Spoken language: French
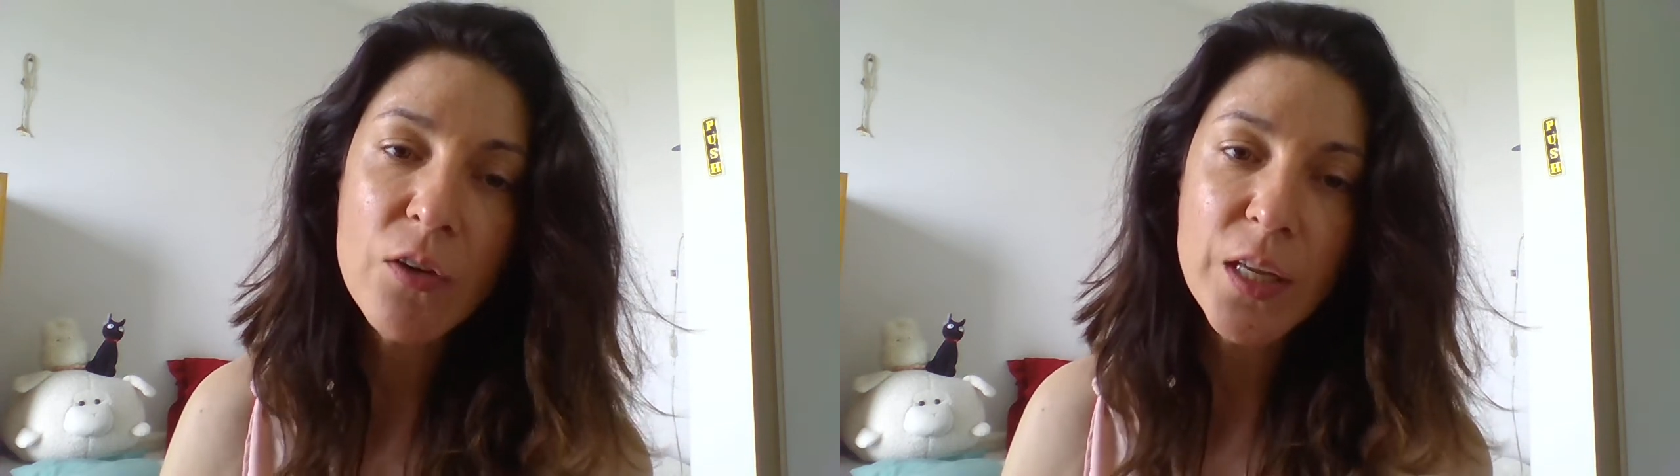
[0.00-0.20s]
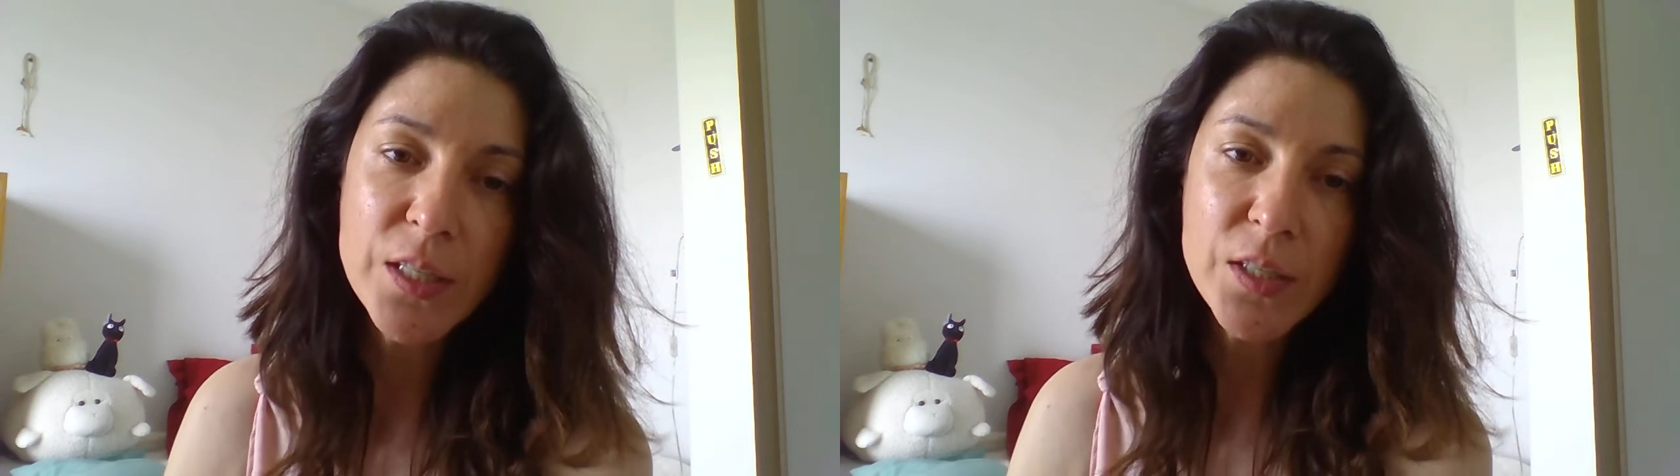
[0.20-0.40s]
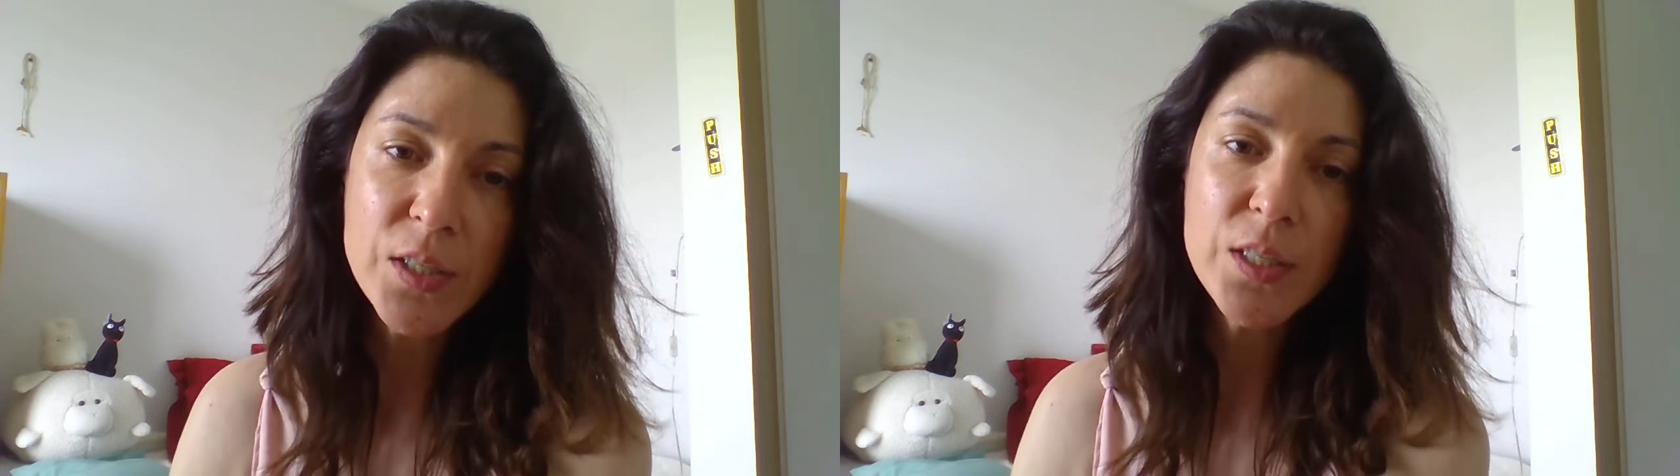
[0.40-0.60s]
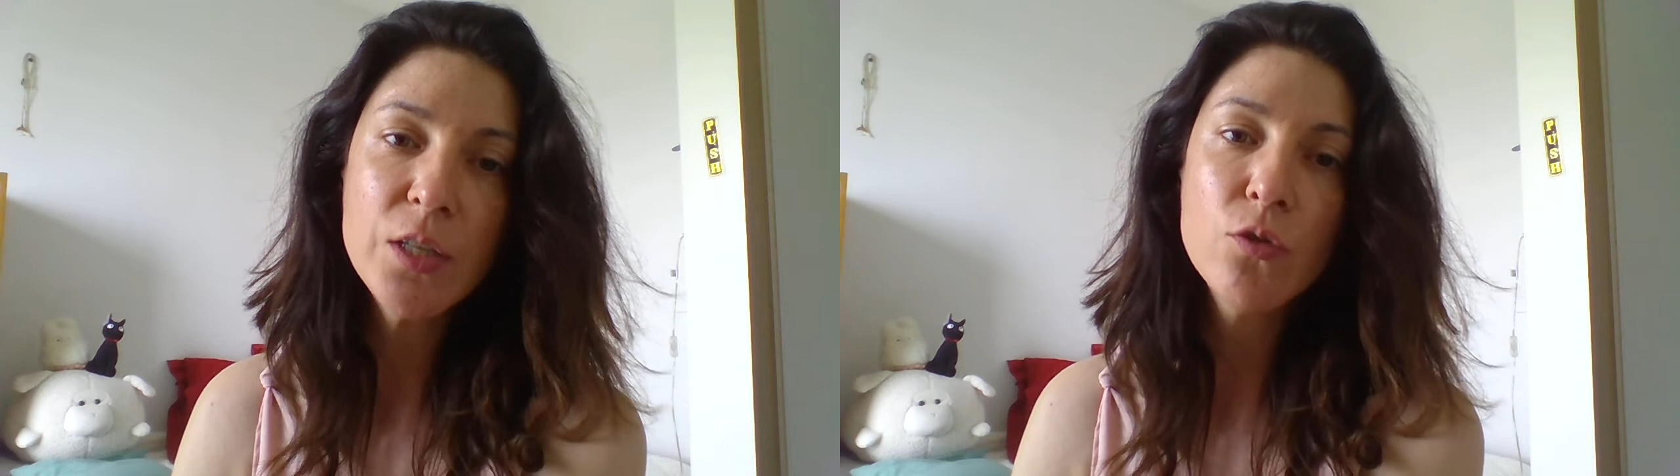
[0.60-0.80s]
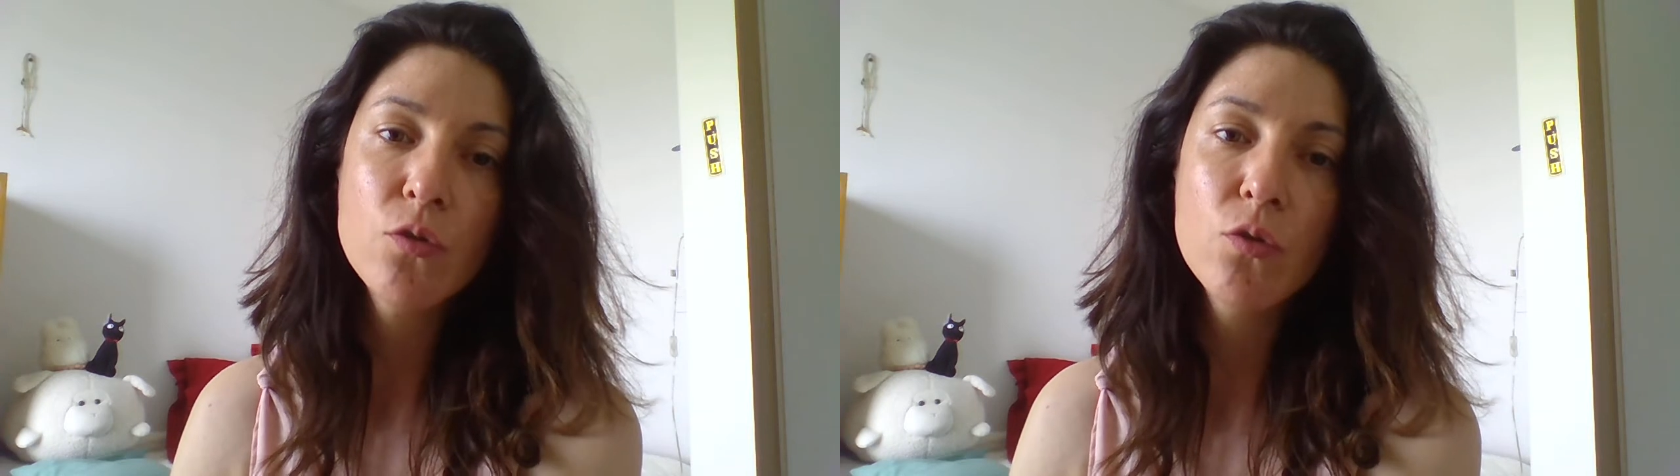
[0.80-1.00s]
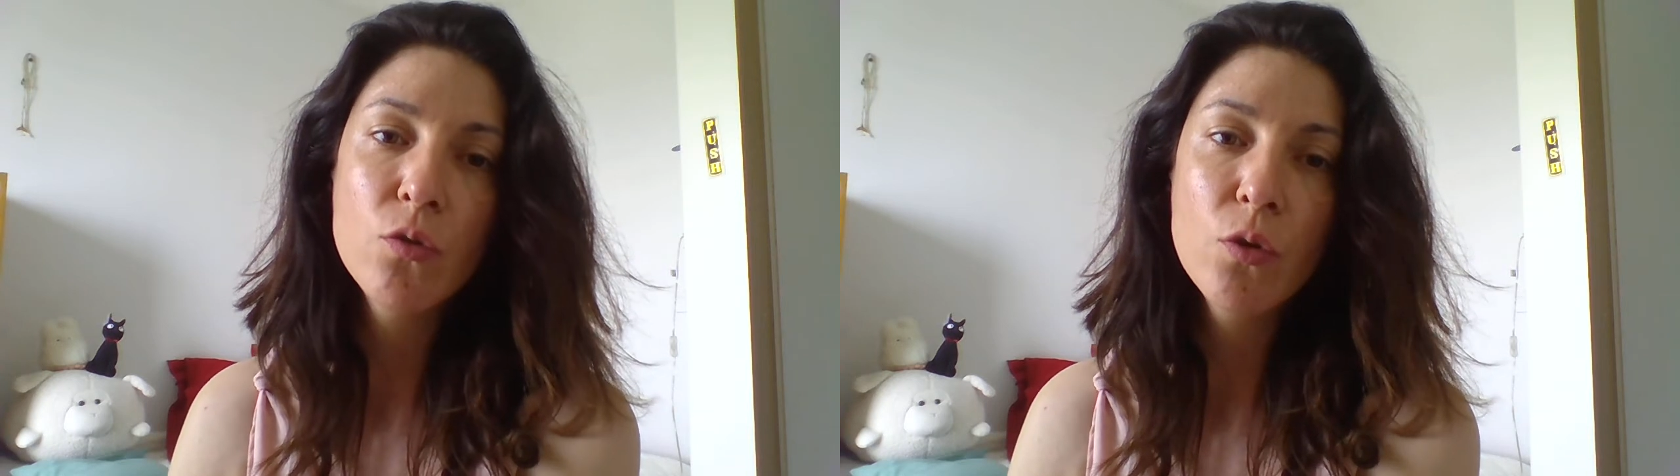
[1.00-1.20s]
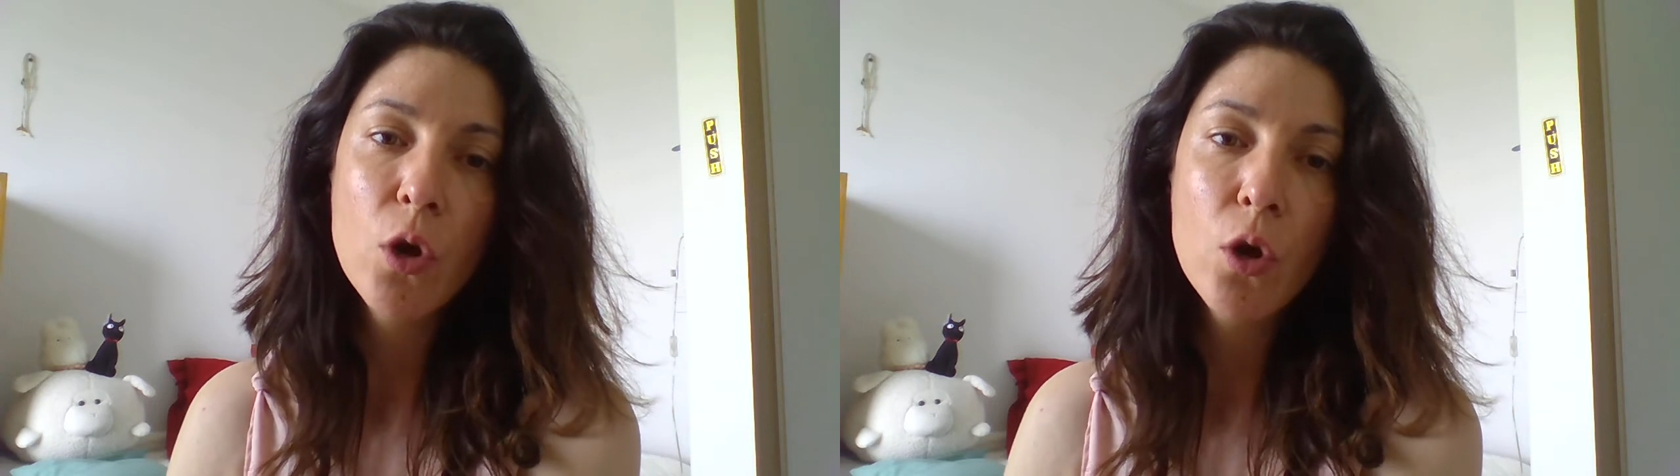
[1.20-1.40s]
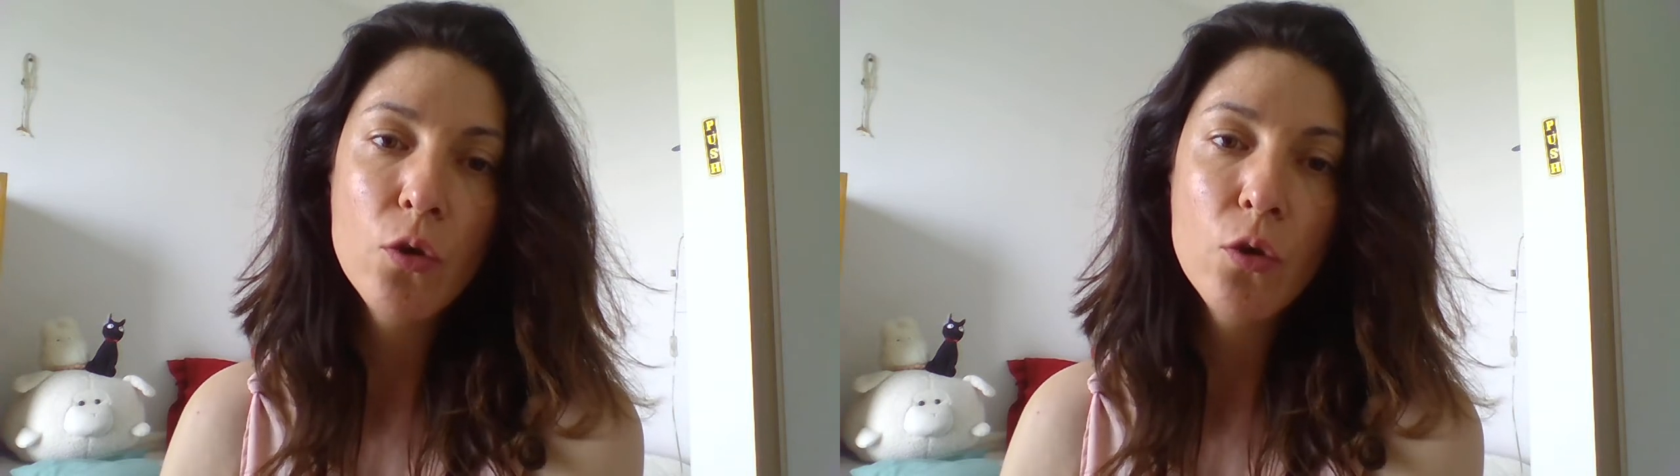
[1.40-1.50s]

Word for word: on a décidé de,